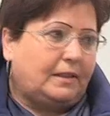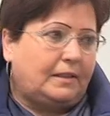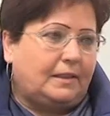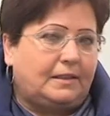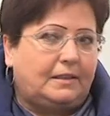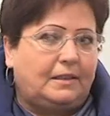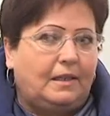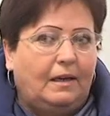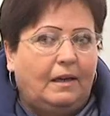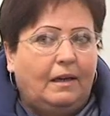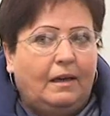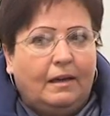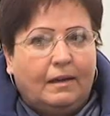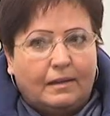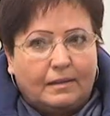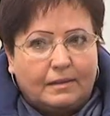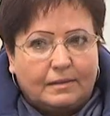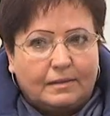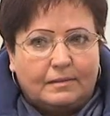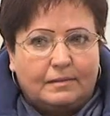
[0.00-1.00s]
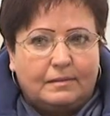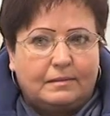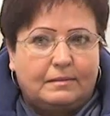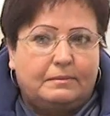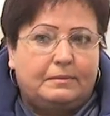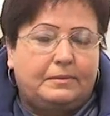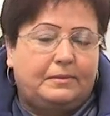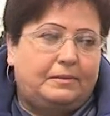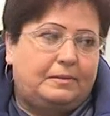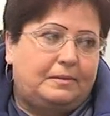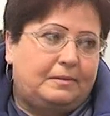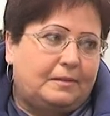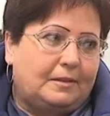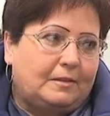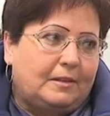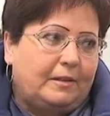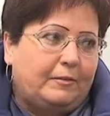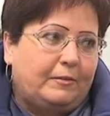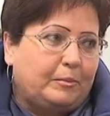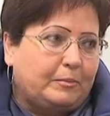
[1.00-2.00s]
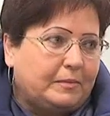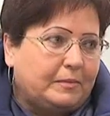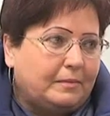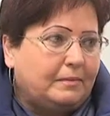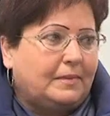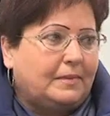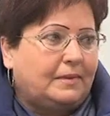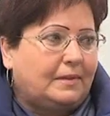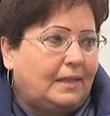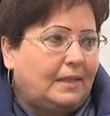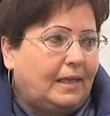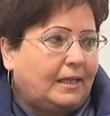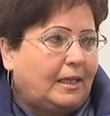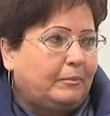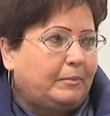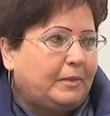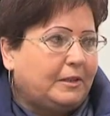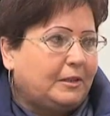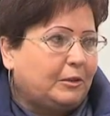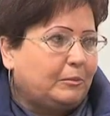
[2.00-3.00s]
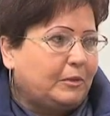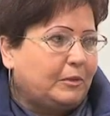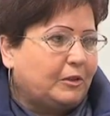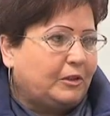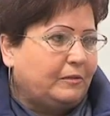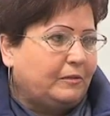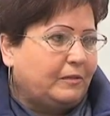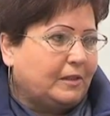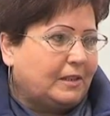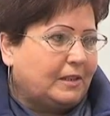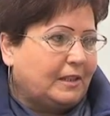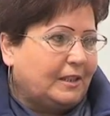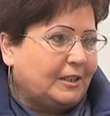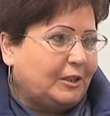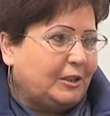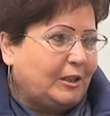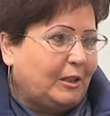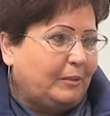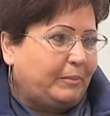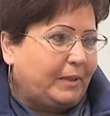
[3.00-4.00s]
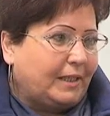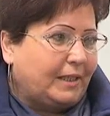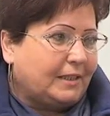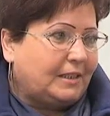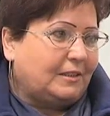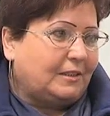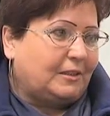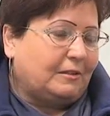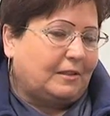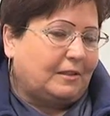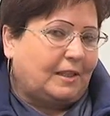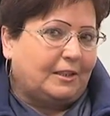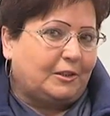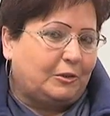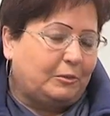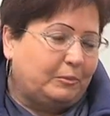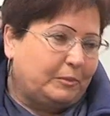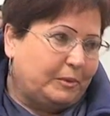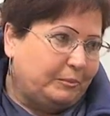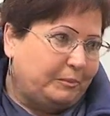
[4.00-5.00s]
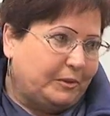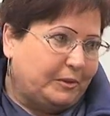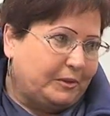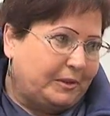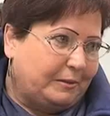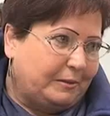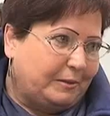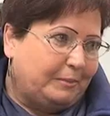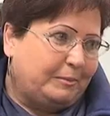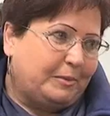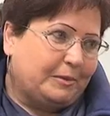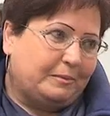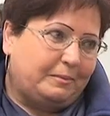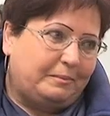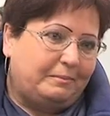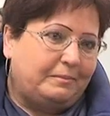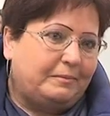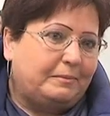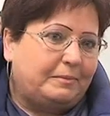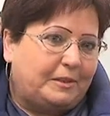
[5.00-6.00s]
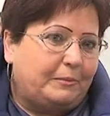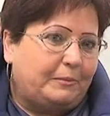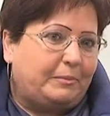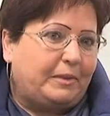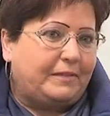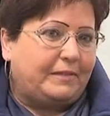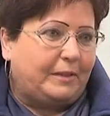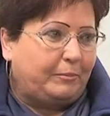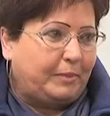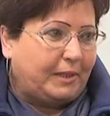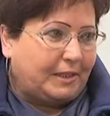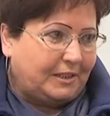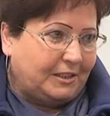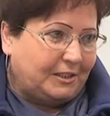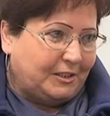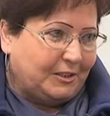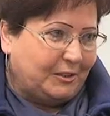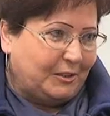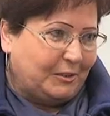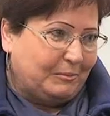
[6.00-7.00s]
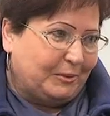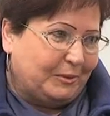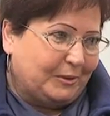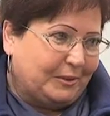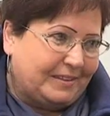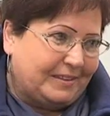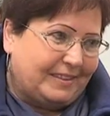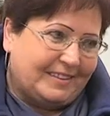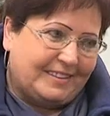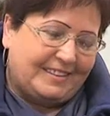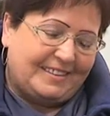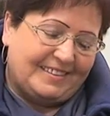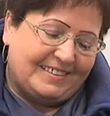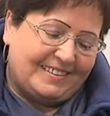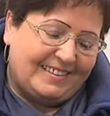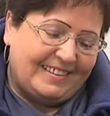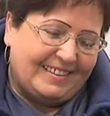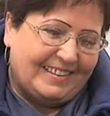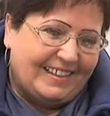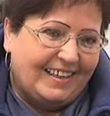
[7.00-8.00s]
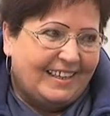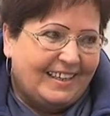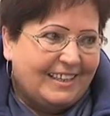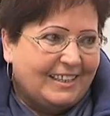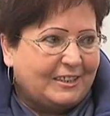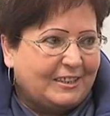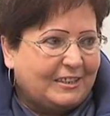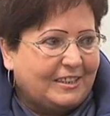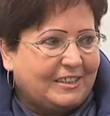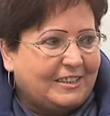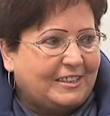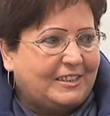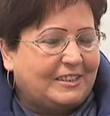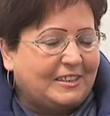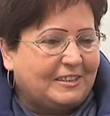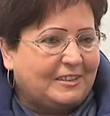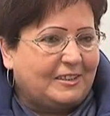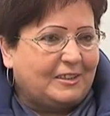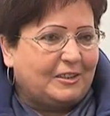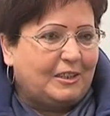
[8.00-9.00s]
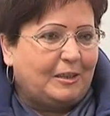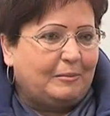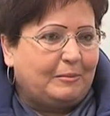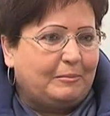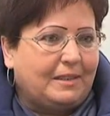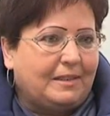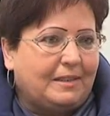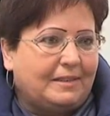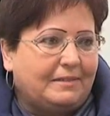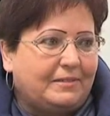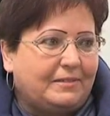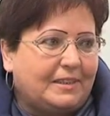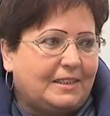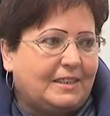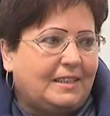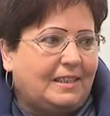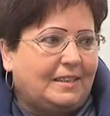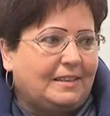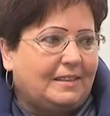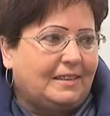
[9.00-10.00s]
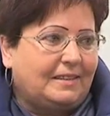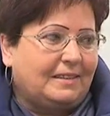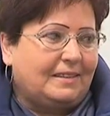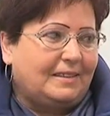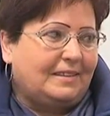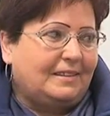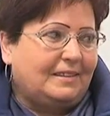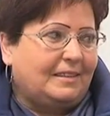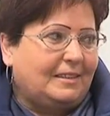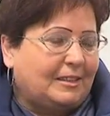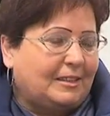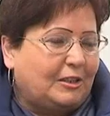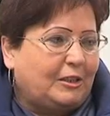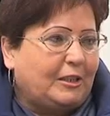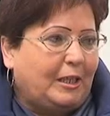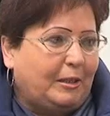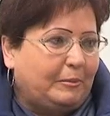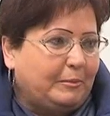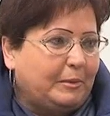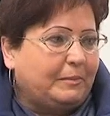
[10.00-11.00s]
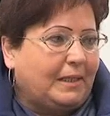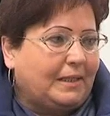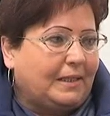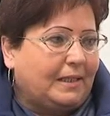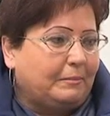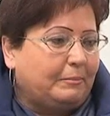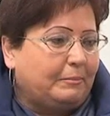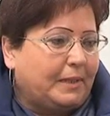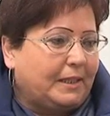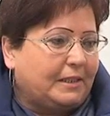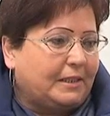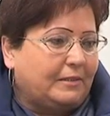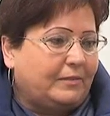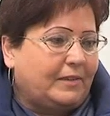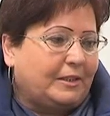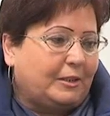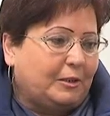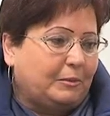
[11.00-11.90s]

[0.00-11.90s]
teraz y, no nie wiem jaka będzie możliwość znalezienia pracy, to każdą bym podjęła, bo co prawda pracy się nie boję, także jest to dla mnie wyznanie i, i chciałabym nadal pracować.